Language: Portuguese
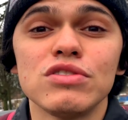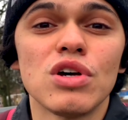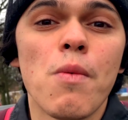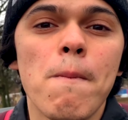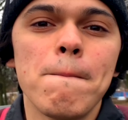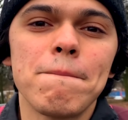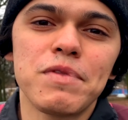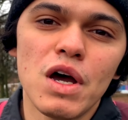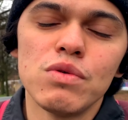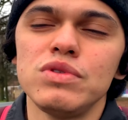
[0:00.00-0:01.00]
não são
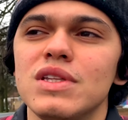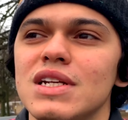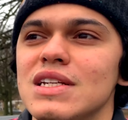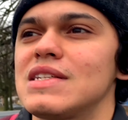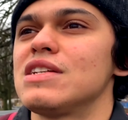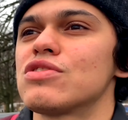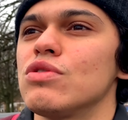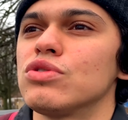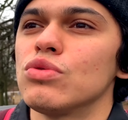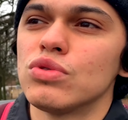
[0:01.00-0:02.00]
tão interessantes
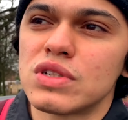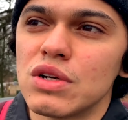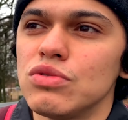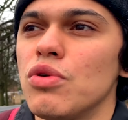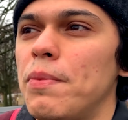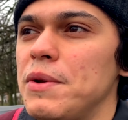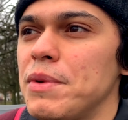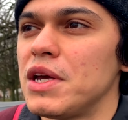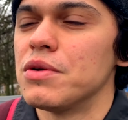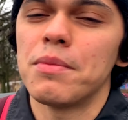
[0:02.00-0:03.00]
quanto o segundo e o
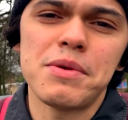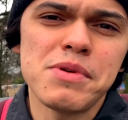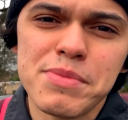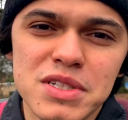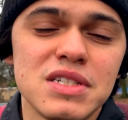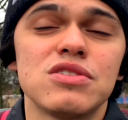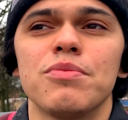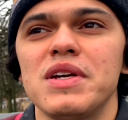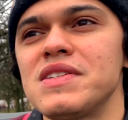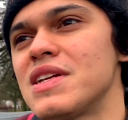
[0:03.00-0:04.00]
primeiro. Mas mesmo assim são
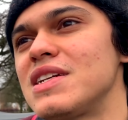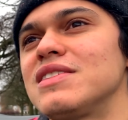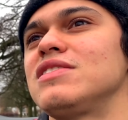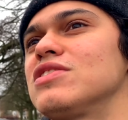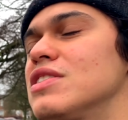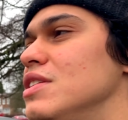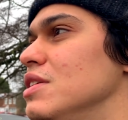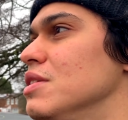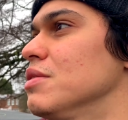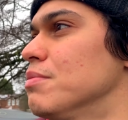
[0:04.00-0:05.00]
mais interessantes
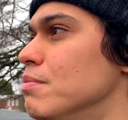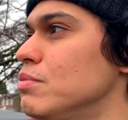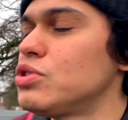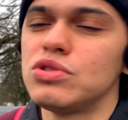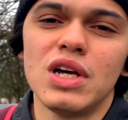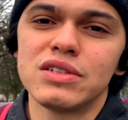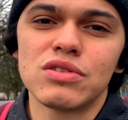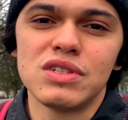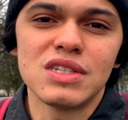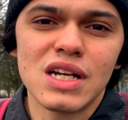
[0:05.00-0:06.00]
que muito das
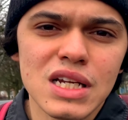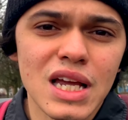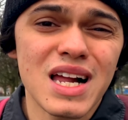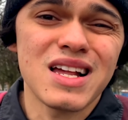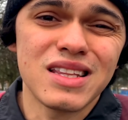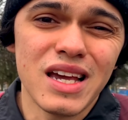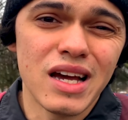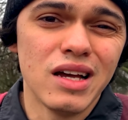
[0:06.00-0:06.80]
coisas daqui da Inglaterra.